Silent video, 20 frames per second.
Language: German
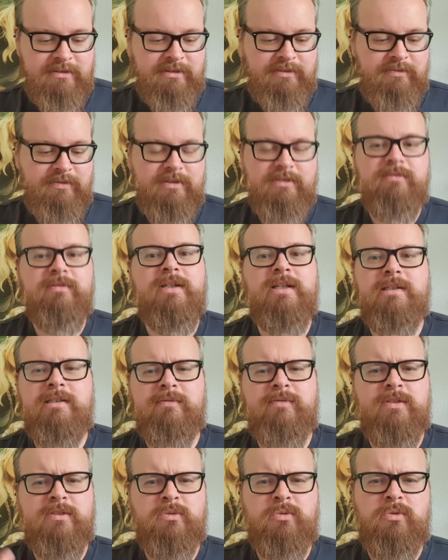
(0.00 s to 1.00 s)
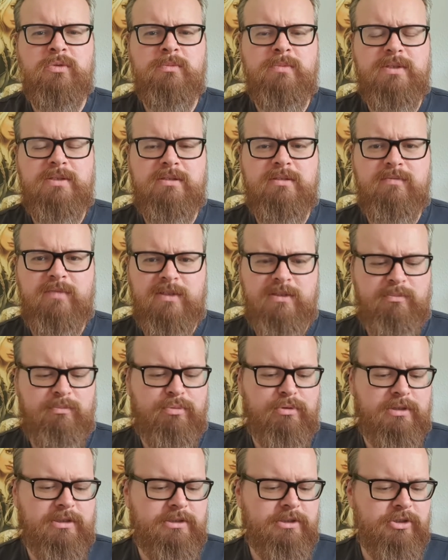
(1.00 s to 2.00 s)
Ich will, will da versuchen, ein bisschen was
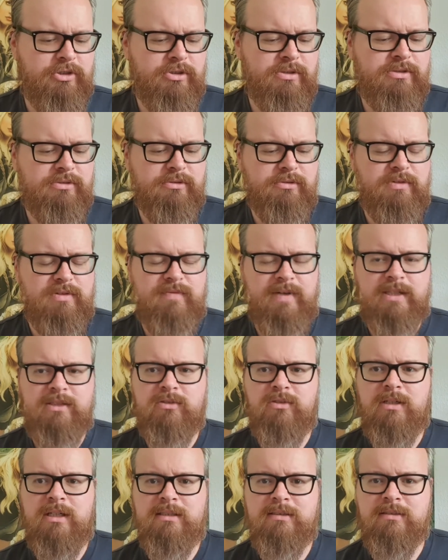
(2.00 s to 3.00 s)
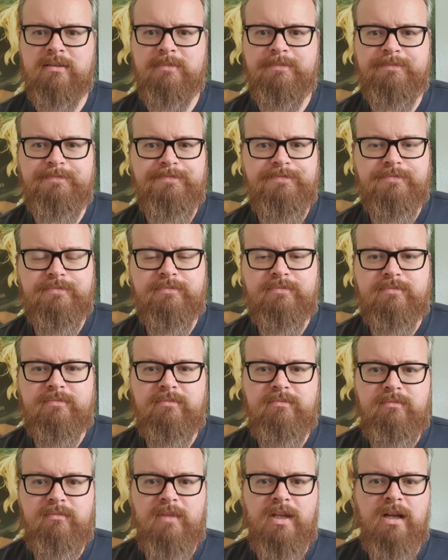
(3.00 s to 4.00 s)
Politisches irgendwie wegzulassen.
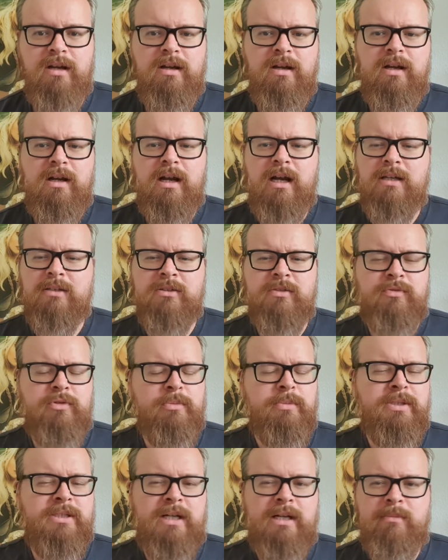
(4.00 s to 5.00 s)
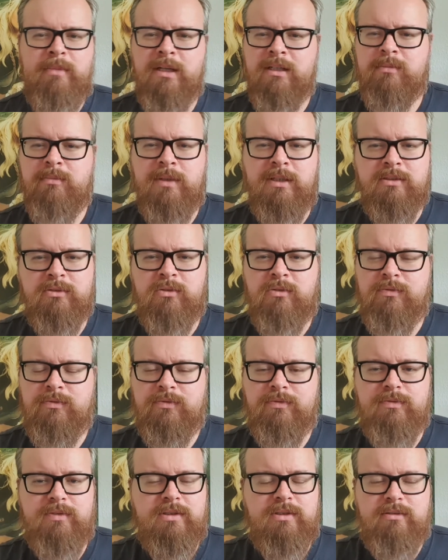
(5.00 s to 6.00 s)
Also ich fühle mich halt manchmal so
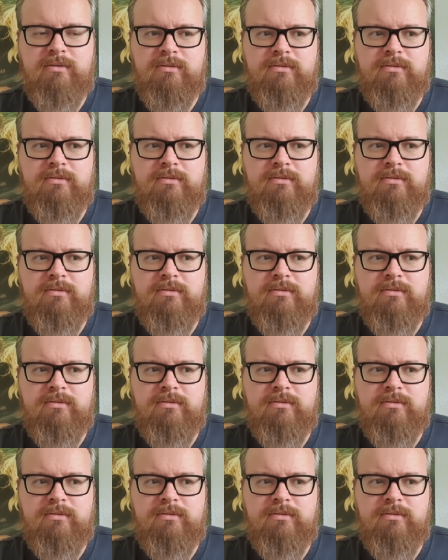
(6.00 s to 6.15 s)
äh,